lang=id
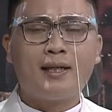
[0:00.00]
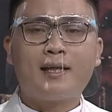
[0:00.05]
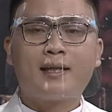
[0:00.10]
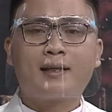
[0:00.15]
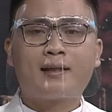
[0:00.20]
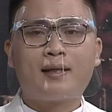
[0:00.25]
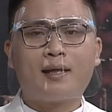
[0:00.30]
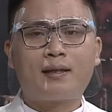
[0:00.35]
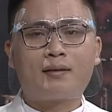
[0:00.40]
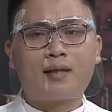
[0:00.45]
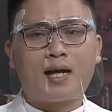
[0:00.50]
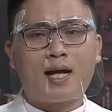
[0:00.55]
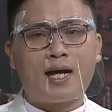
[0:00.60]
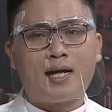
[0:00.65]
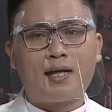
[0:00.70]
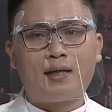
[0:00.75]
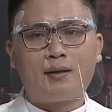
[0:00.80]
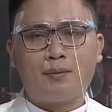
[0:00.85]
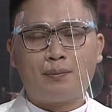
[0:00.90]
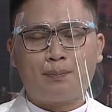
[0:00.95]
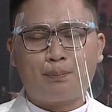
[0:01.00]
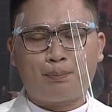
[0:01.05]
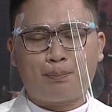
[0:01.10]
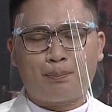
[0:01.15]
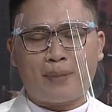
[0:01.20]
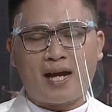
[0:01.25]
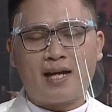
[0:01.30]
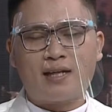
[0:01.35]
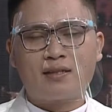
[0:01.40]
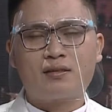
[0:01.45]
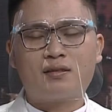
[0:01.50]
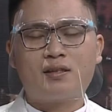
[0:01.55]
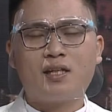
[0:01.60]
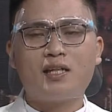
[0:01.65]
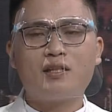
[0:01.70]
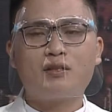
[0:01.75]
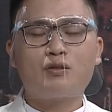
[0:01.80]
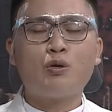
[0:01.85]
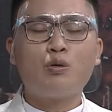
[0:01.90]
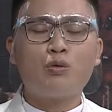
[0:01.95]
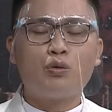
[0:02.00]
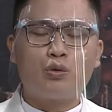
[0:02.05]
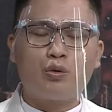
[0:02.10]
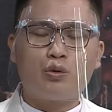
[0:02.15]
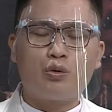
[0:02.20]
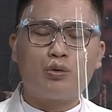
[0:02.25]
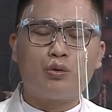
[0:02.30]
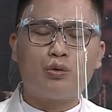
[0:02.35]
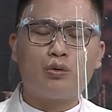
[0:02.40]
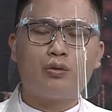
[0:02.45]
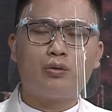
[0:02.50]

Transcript: kita pasti sungguh